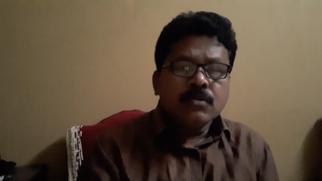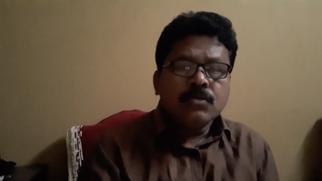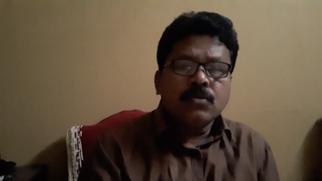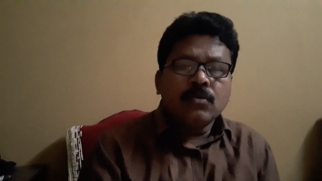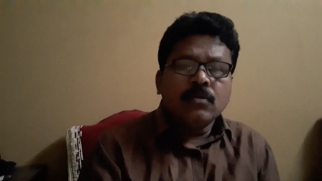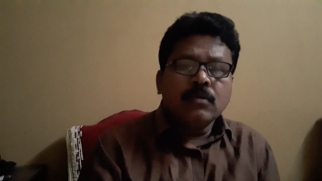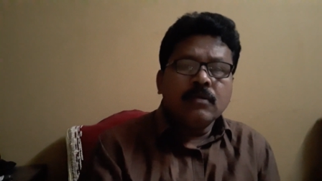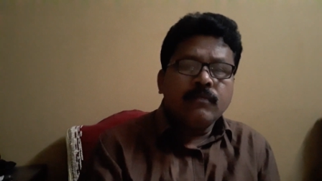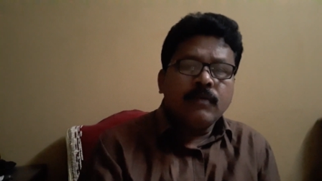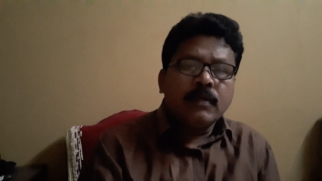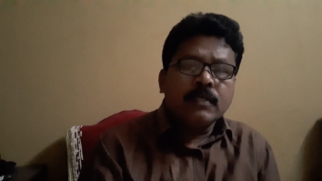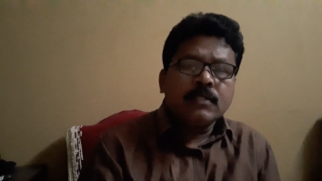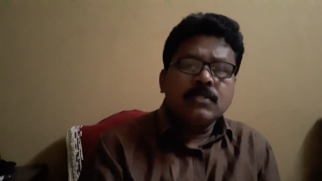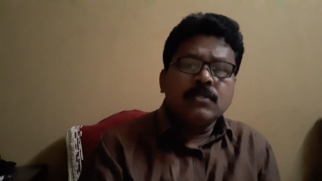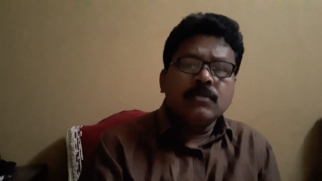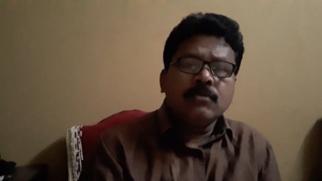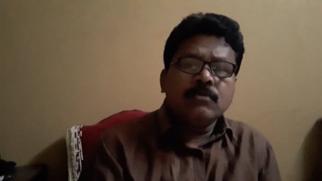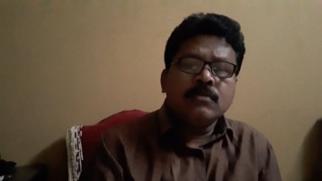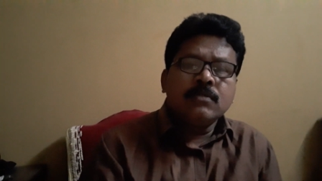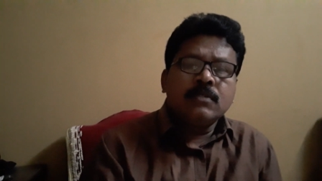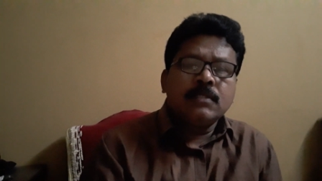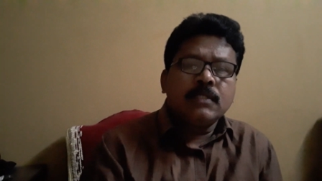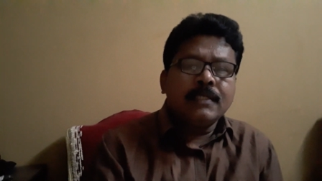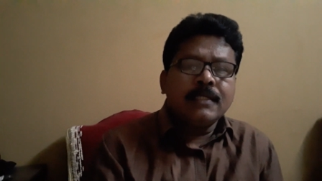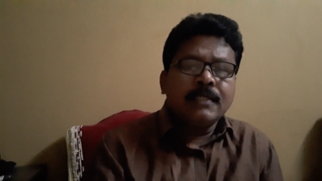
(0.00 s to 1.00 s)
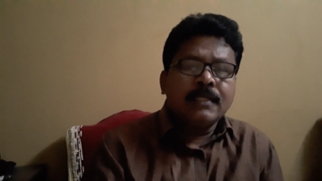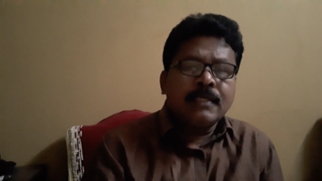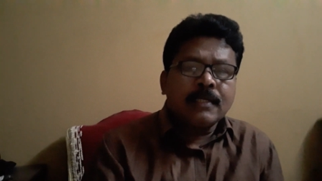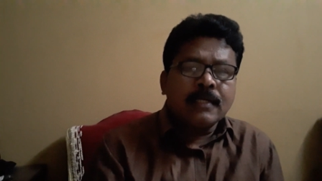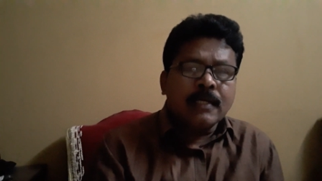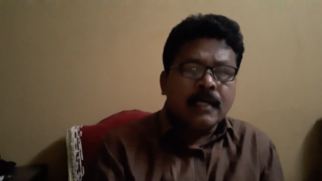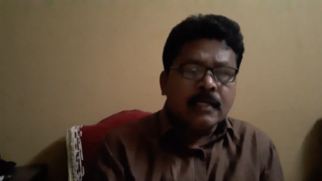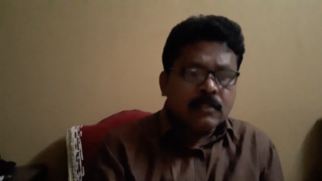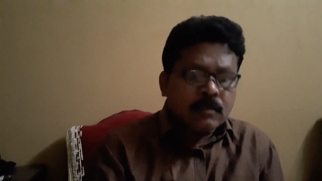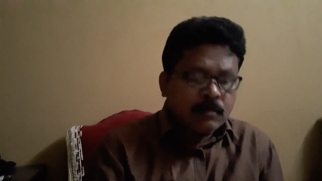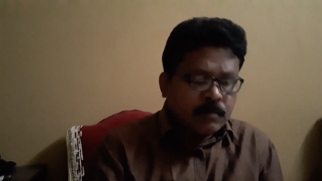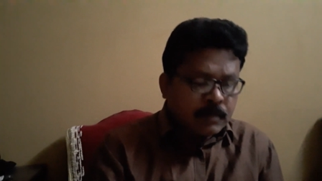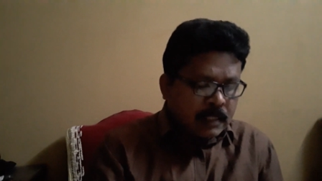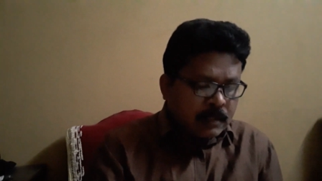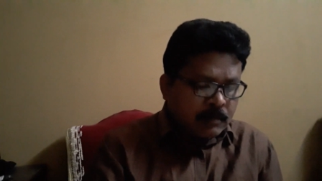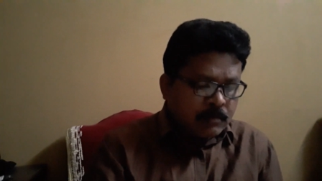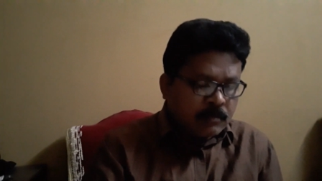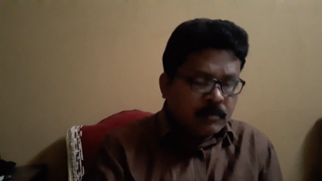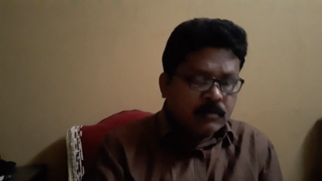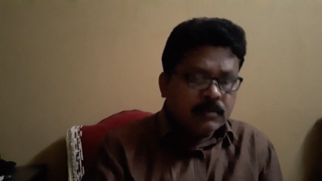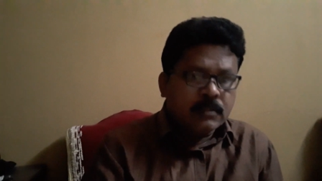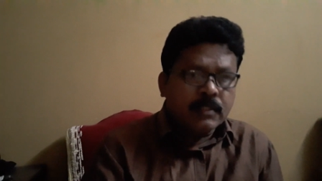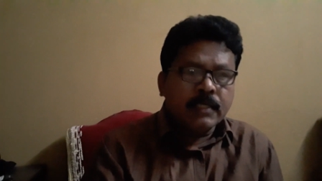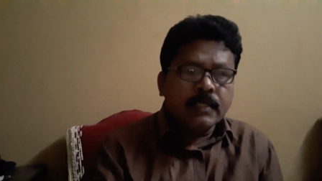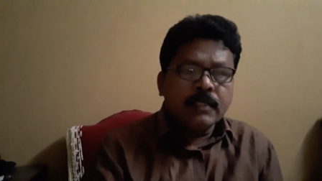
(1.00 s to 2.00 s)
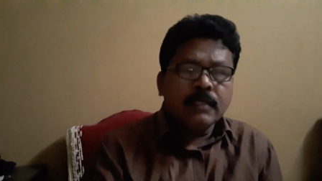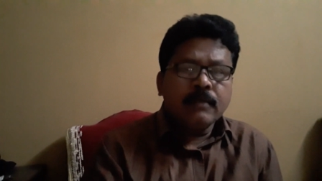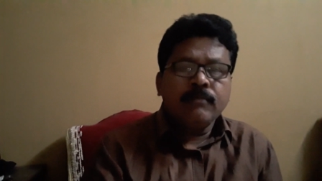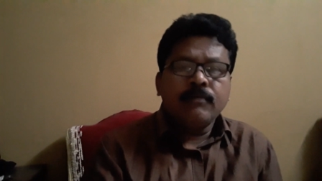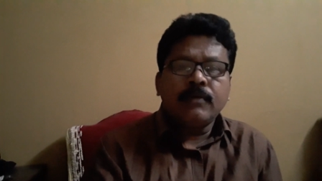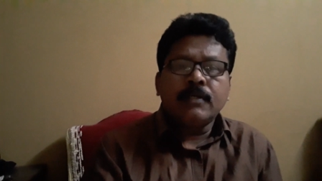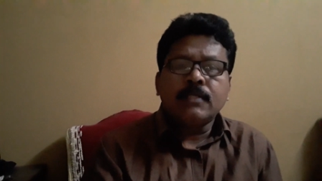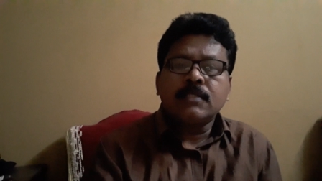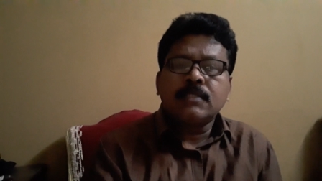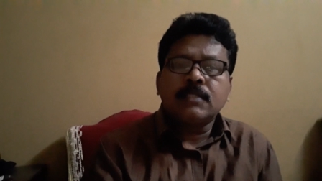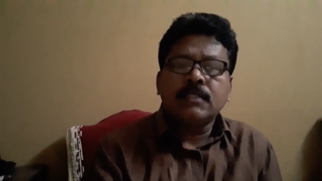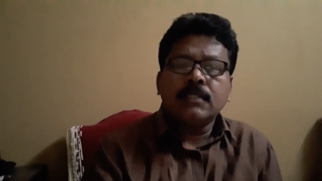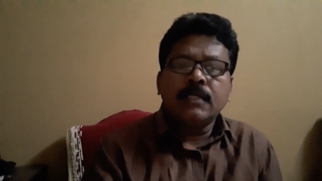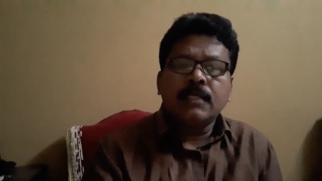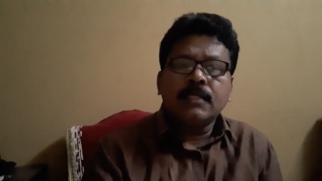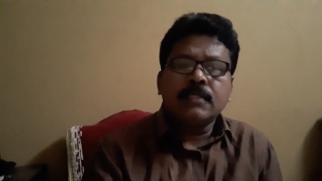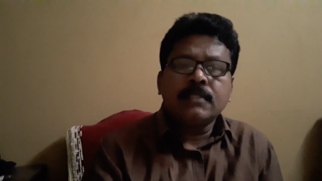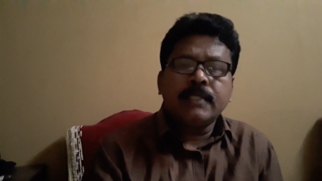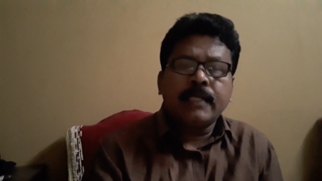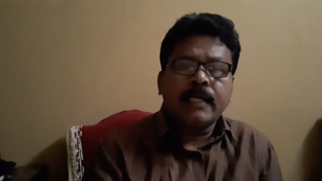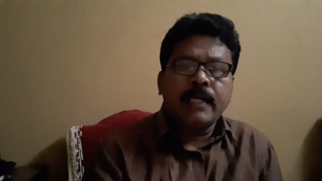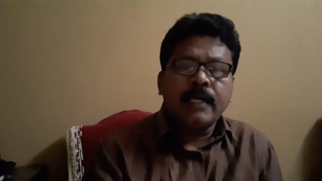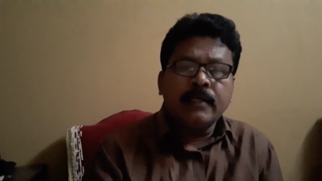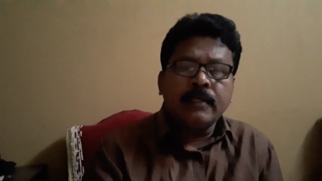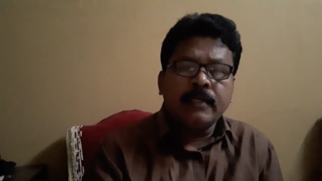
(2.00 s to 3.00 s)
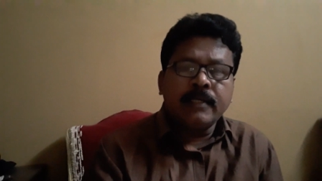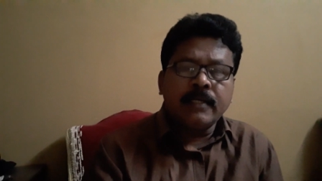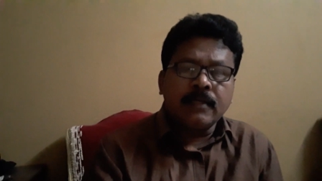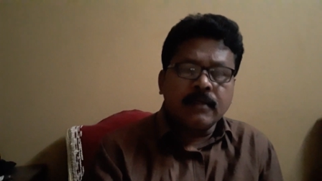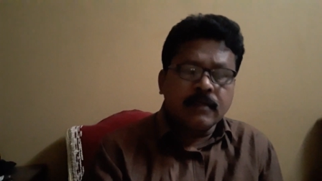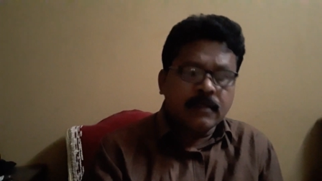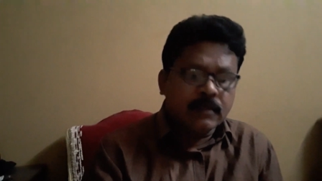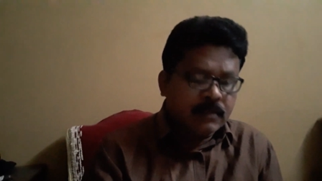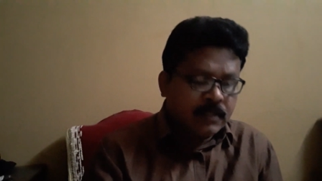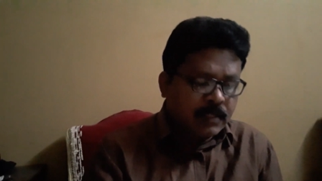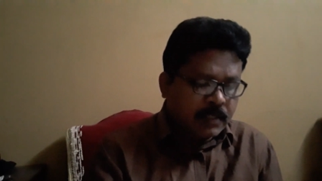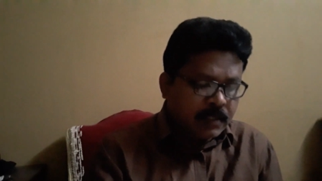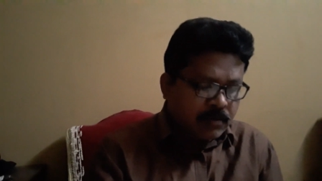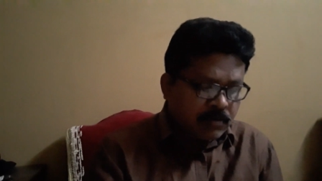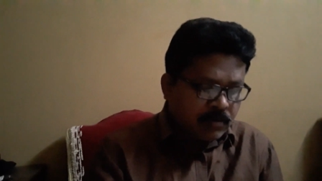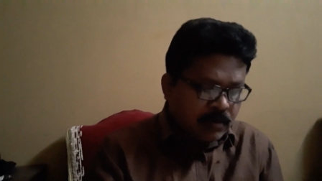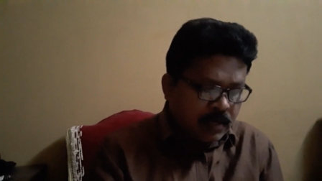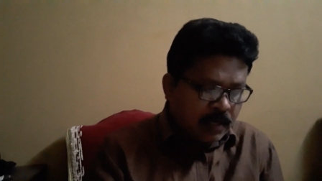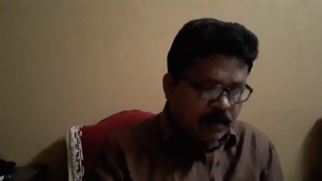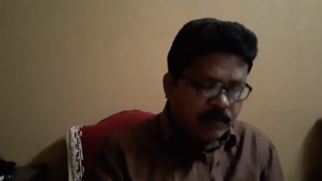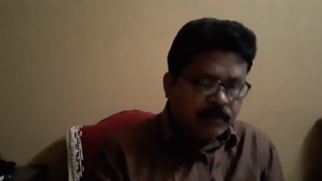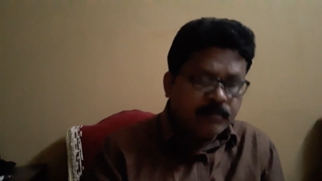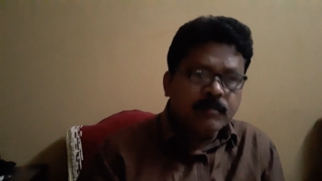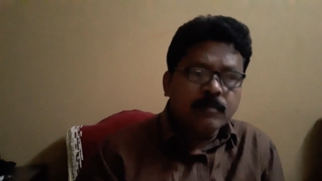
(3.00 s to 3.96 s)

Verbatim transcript: జూన్ ఫస్ట్ నుంచి క్లాసులు ప్రారంభమవుతాయి ఫస్ట్ ఇయర్ సెకండ్ ఇయర్ ఇద్దరికి కూడా